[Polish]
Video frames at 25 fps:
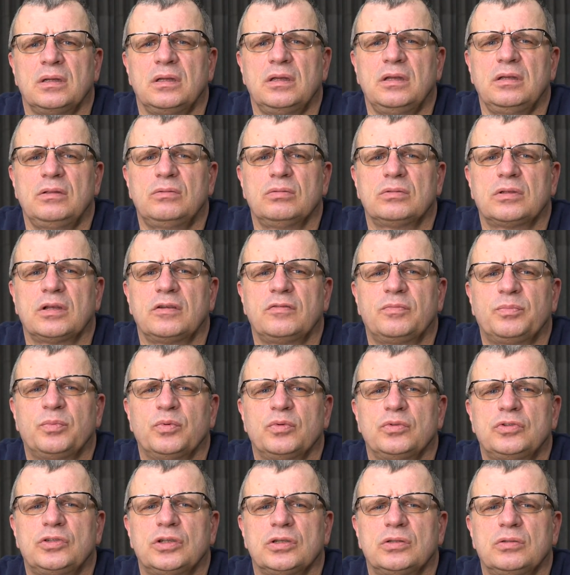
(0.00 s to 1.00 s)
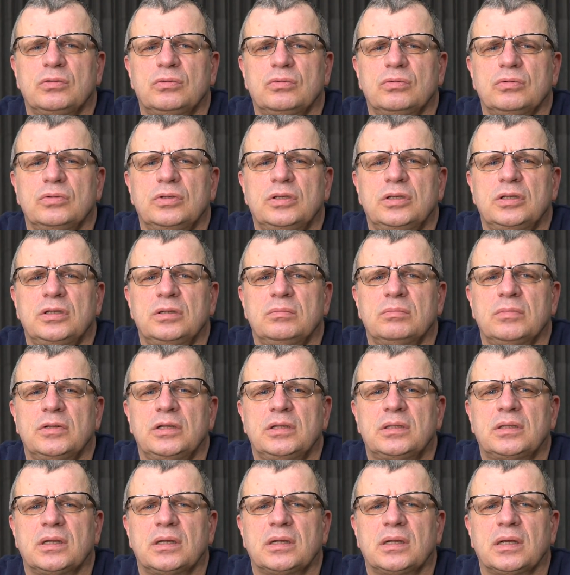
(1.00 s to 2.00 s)
i tutaj w punkcie drugim,
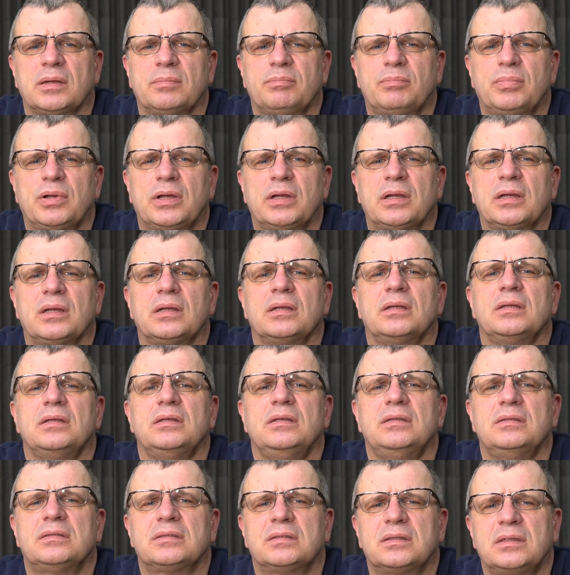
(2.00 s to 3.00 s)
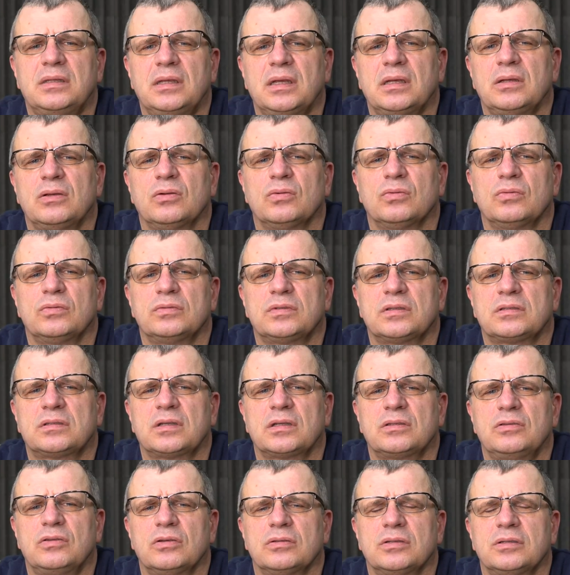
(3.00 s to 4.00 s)
litera B, istnieją
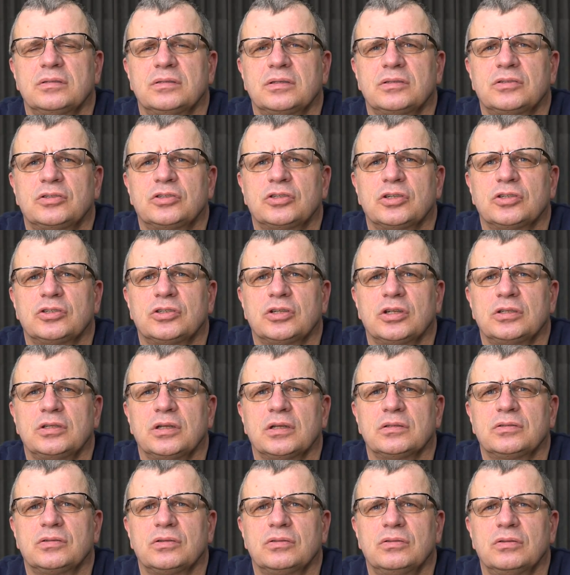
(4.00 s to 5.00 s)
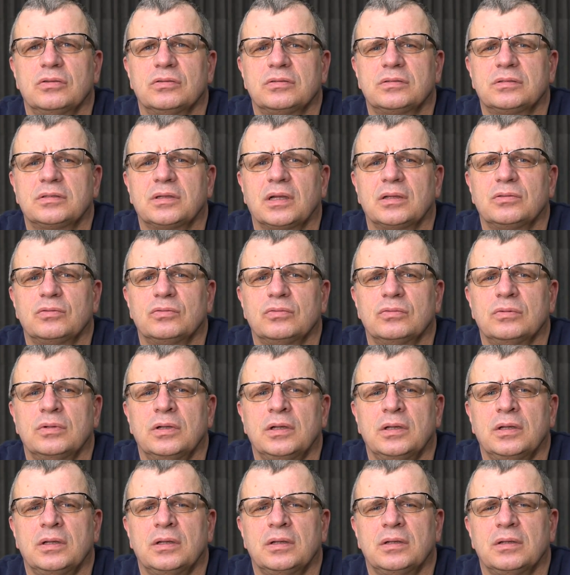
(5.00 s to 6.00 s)
uzasadnione zastrzeżenia co do stanu
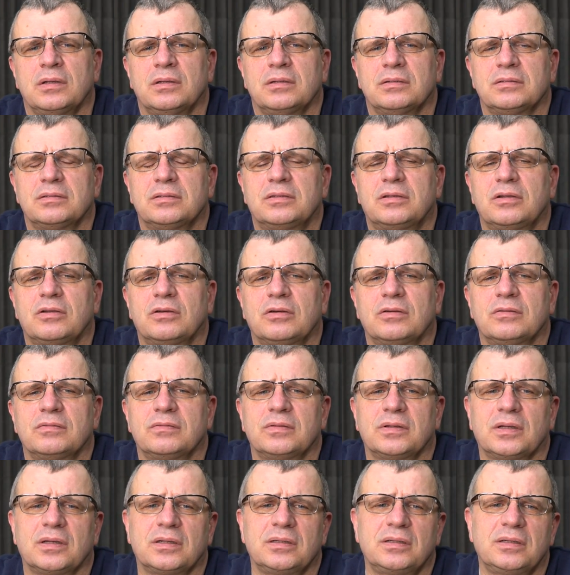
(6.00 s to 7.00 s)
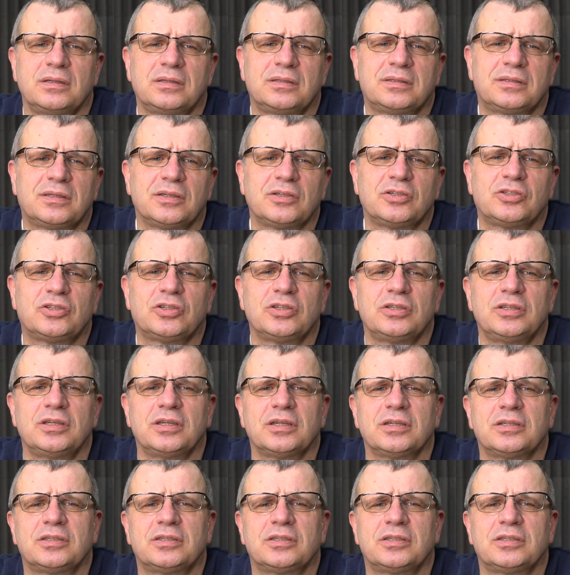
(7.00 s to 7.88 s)
zdrowia. I chcesz czy nie